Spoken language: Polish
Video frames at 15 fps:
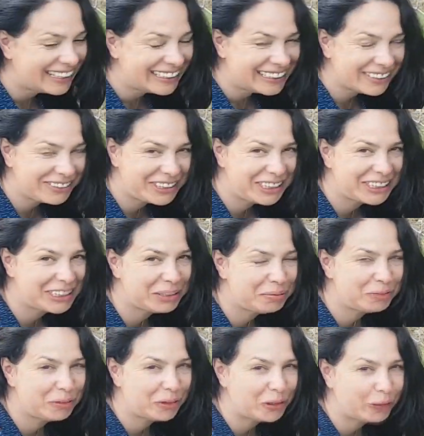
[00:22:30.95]
zawsze jak
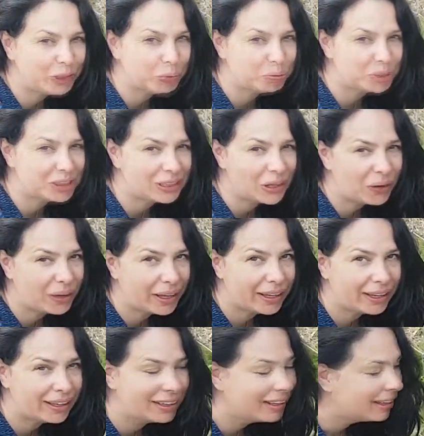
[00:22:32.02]
siedzimy w ogrodzie przy stole,
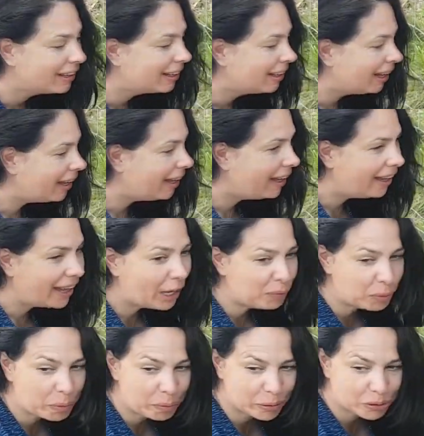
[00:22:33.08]
E,
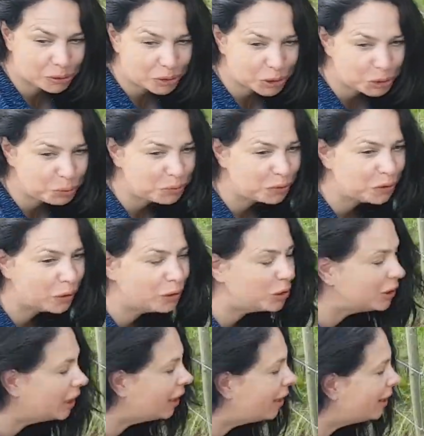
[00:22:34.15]
albo po prostu siedzimy w ogrodzie
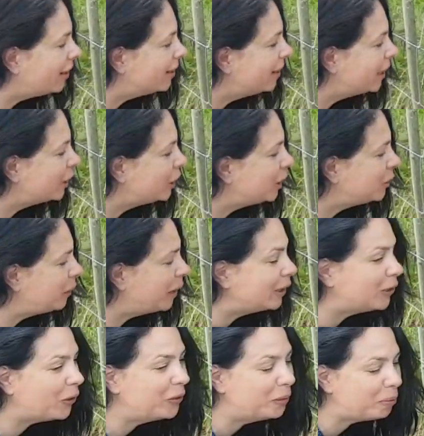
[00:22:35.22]
na, na krzesłach,
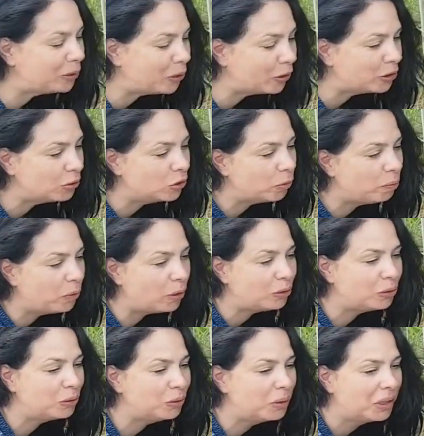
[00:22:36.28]
to one podchodzą do
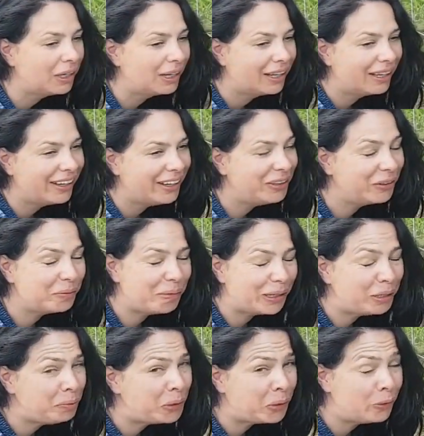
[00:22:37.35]
płotu i
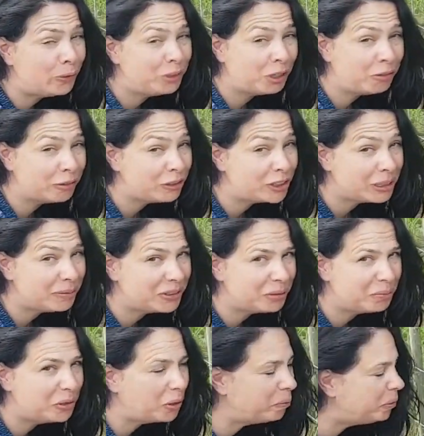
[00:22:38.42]
normalnie biorą udział we wszystkim, co
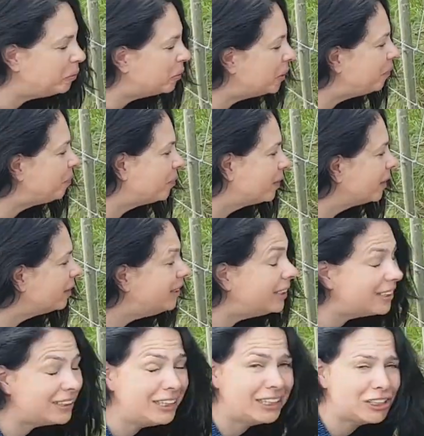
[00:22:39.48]
my robimy.
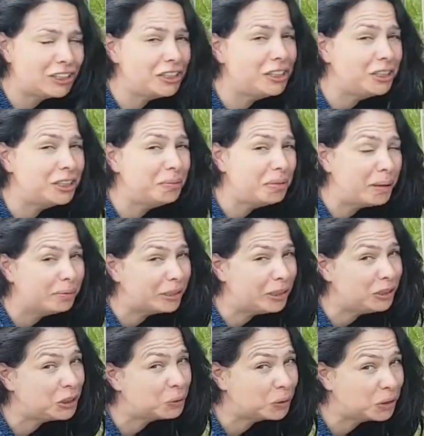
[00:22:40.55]
Nie, jeszcze nigdy nie miałam
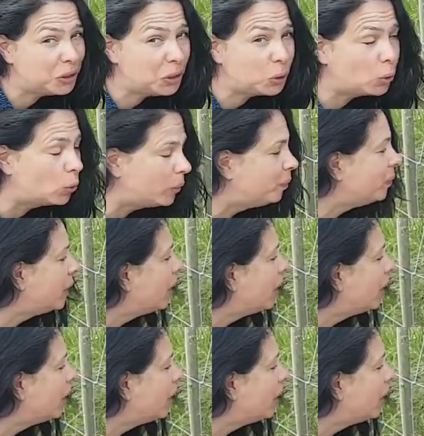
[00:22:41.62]
takich słodkich kur.